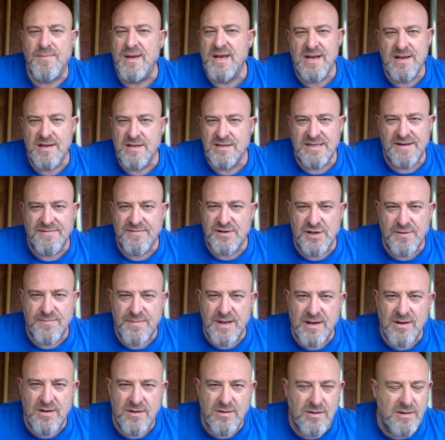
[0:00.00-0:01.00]
mais ils n'avaient
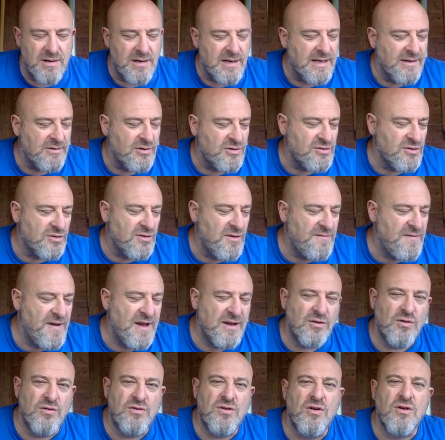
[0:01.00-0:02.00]
jamais l'intention de le
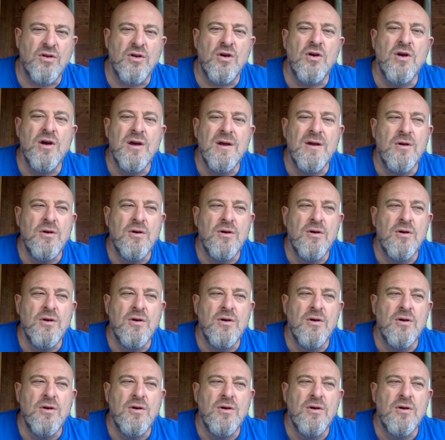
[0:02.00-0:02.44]
faire, d'autant que